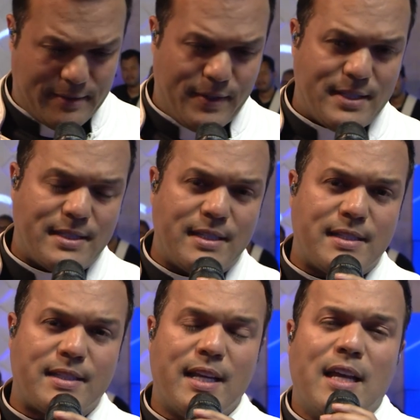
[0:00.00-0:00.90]

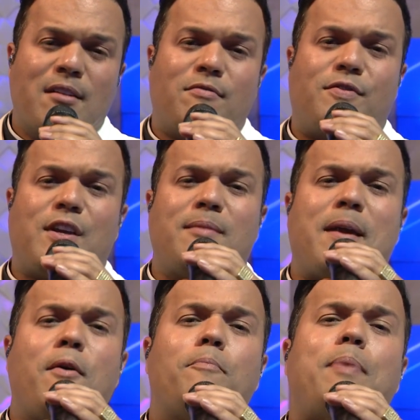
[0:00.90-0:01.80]
vezes vi
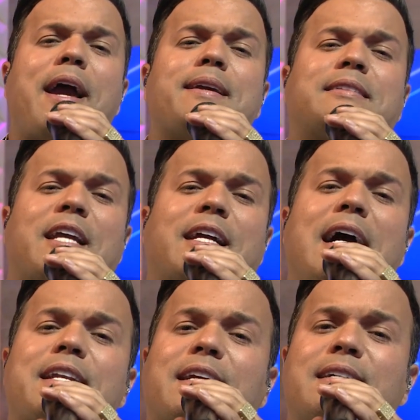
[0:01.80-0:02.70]
meu pai
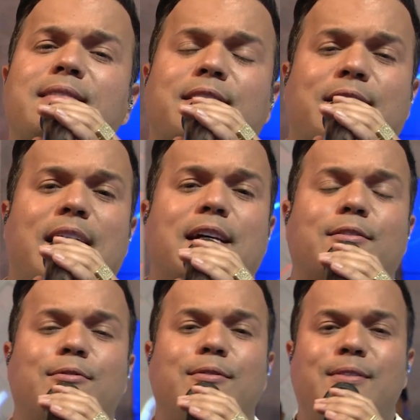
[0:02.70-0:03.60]
chegar
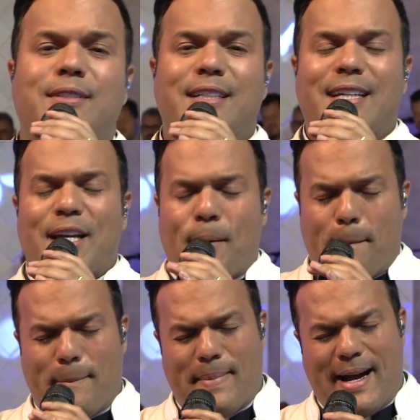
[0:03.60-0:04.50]
cansado,
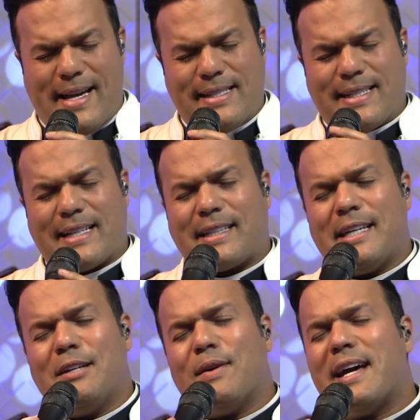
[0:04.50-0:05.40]
mas
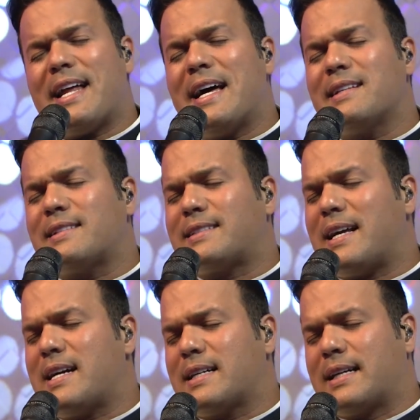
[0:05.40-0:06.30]
aquilo era
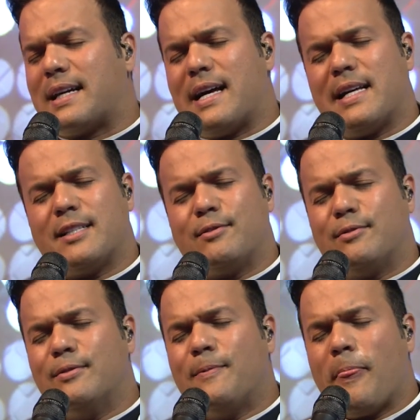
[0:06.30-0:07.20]

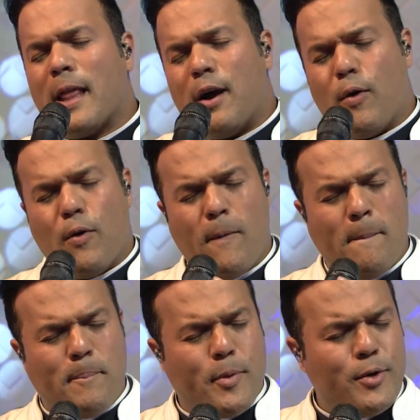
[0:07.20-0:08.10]
sagrado,
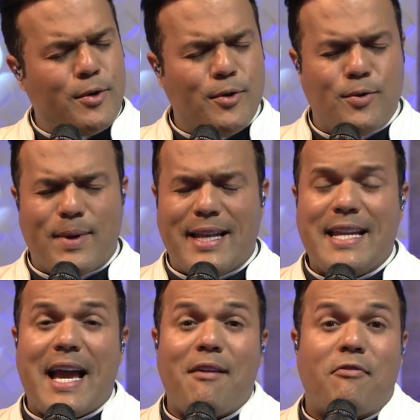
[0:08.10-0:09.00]
um por um ele
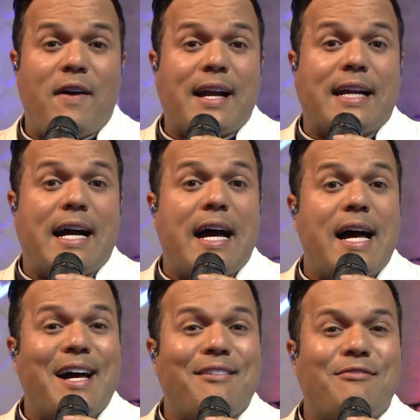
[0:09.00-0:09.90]

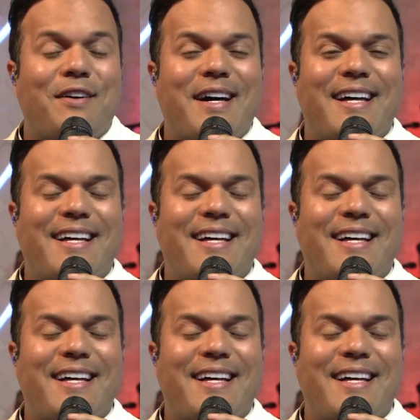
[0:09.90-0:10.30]
afagava